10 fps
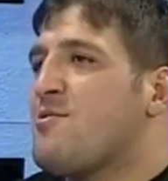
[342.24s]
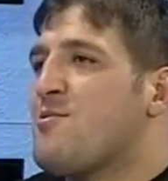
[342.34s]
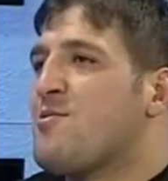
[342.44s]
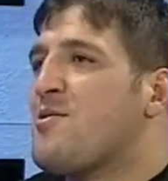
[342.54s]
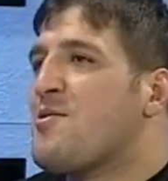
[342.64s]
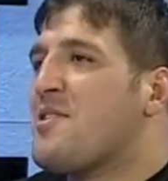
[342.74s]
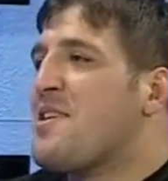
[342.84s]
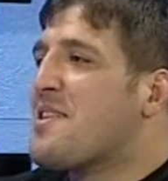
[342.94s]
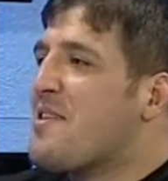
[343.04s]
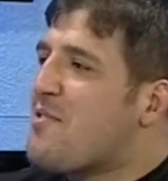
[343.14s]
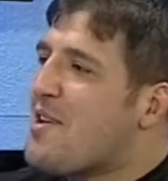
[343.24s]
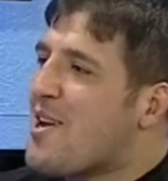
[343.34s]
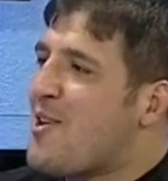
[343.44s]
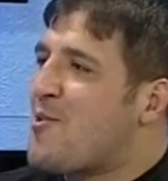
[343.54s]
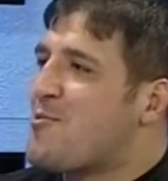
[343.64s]
Çünkü ilk defa
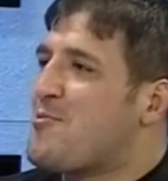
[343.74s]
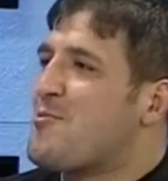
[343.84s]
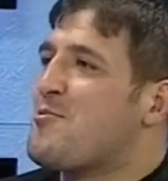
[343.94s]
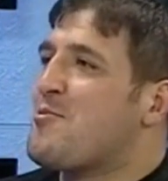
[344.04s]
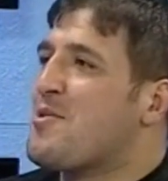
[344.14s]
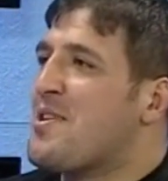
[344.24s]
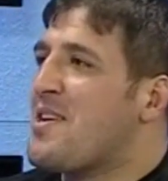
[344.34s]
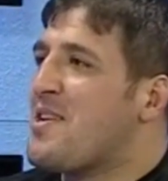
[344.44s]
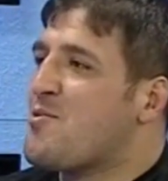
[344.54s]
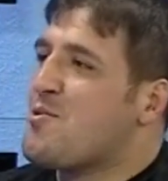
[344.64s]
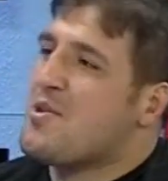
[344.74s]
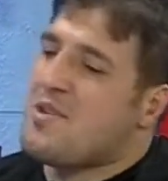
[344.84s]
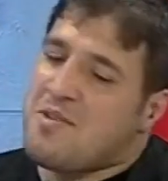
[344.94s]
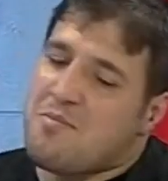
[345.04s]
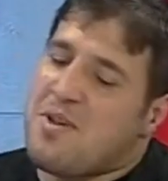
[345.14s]
geliyorsunuz Türkiye'ye.
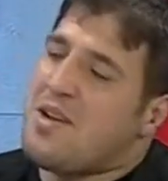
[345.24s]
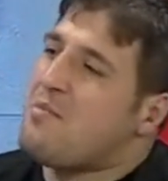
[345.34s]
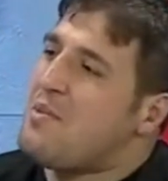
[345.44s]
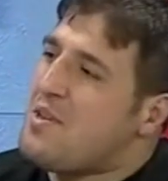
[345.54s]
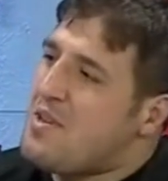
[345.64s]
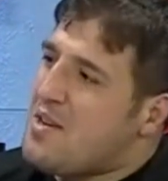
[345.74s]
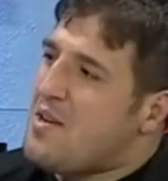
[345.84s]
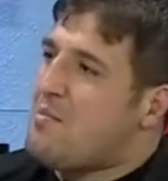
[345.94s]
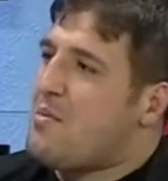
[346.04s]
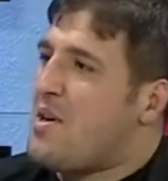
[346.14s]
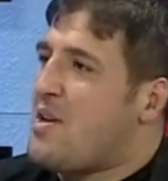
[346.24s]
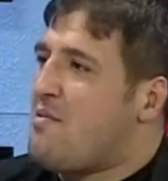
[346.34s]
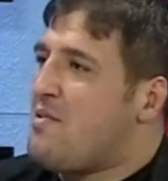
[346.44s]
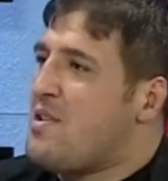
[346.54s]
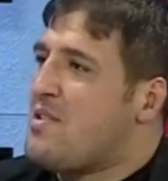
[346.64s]
Türkiye'nin belli bir
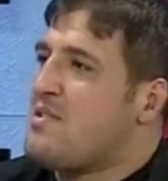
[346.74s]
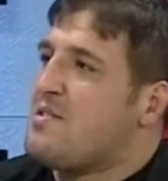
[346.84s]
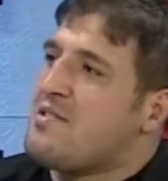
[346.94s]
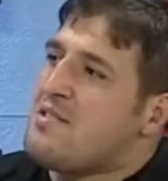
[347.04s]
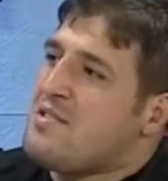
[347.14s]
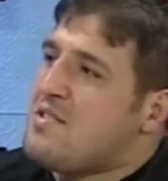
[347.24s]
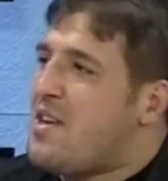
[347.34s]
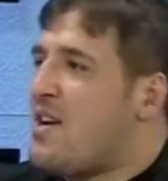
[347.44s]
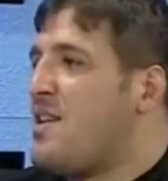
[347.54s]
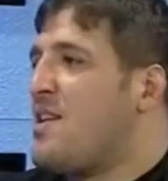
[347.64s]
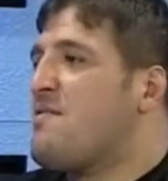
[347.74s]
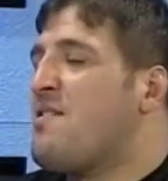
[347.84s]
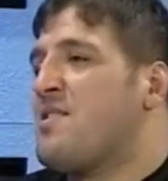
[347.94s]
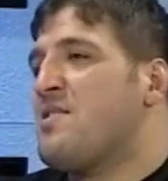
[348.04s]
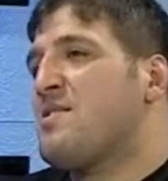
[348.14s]
manevi e, değerleri Der, e- e-
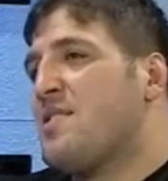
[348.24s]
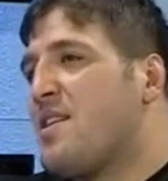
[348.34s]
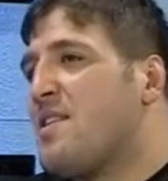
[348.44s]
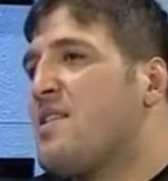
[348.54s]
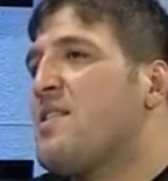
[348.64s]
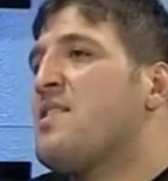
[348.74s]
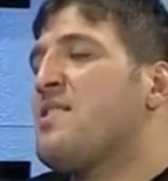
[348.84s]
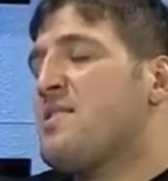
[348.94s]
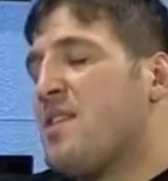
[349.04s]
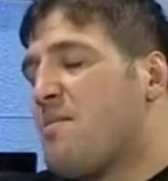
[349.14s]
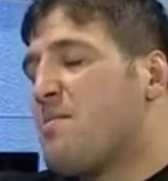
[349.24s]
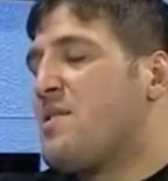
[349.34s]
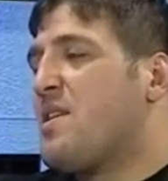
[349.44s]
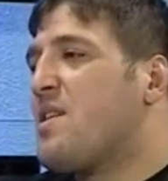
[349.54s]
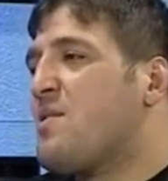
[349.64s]
vardır. Edep yani, değerleri var. Tabii
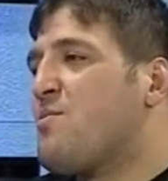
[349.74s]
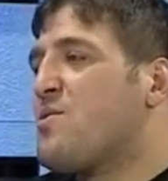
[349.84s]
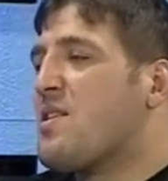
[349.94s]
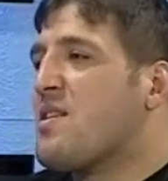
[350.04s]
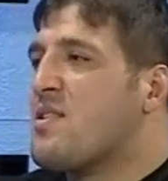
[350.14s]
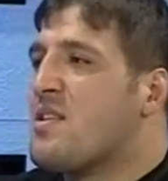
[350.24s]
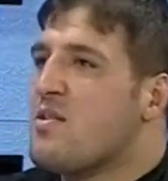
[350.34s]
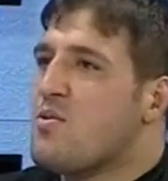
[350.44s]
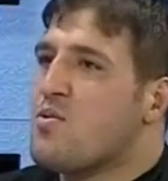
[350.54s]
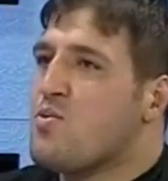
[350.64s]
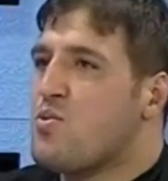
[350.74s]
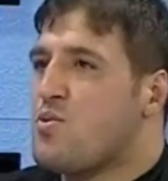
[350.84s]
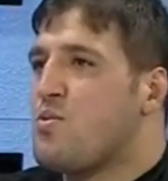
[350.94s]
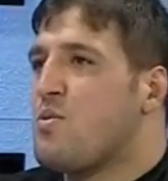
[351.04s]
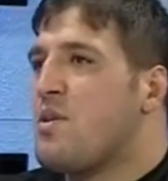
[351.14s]
yani bu şekilde var. o
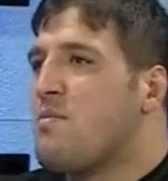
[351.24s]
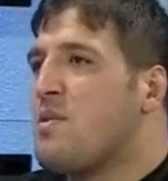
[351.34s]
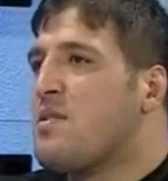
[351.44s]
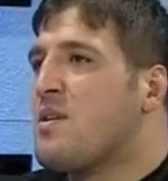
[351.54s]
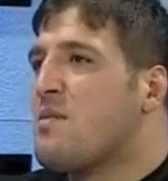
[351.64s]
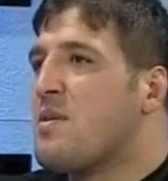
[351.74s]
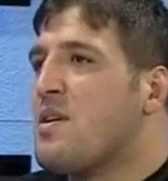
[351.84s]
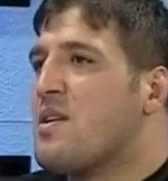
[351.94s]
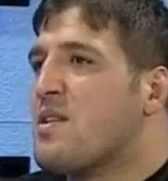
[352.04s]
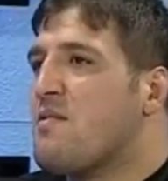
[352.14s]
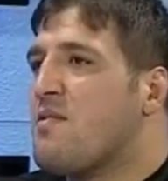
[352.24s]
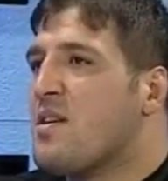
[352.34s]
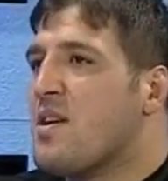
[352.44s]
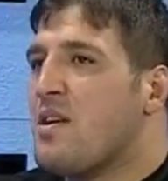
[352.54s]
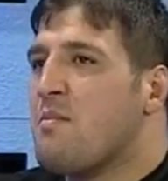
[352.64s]
düşünülebilirdi ama ilk defa
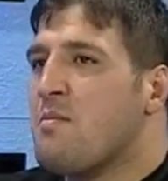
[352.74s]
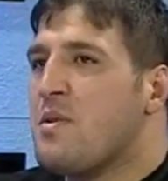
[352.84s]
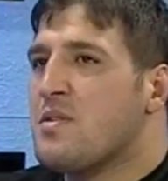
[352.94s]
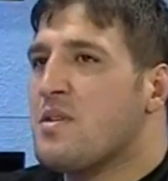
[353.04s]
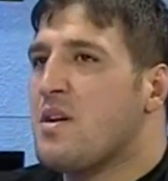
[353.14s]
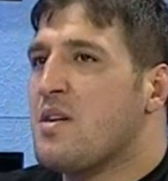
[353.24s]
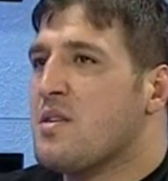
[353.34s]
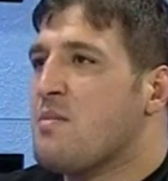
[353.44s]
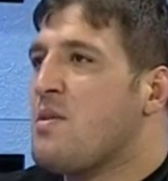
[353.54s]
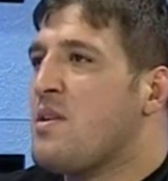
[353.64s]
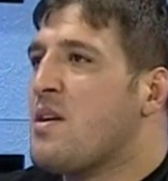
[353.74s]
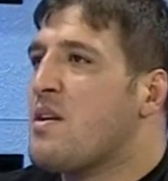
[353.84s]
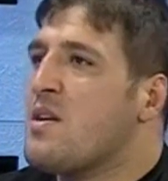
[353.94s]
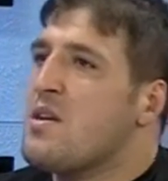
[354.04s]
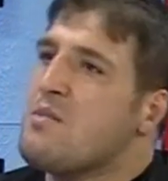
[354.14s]
gelmesi hasabıyla
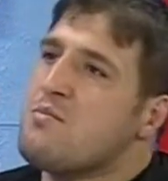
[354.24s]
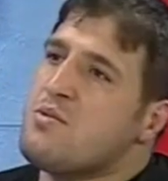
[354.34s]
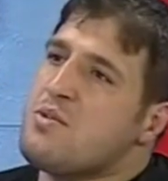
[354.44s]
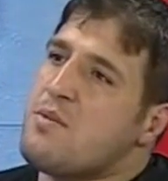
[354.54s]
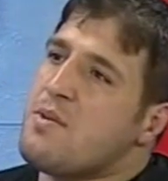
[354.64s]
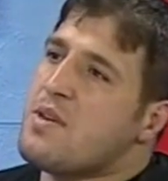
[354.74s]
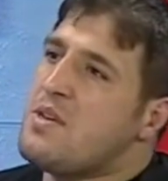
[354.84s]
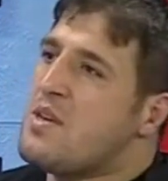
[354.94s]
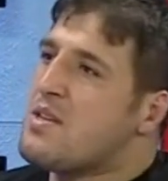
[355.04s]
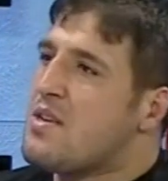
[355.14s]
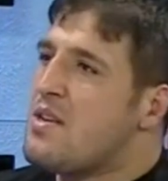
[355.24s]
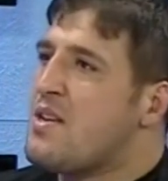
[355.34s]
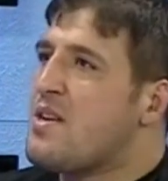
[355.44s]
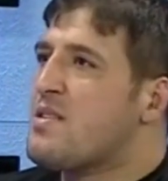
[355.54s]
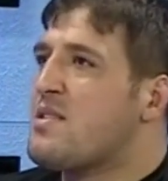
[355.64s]
bunu demek ki
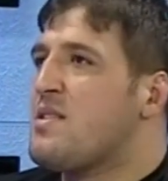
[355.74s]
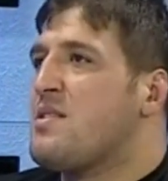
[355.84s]
yetkililer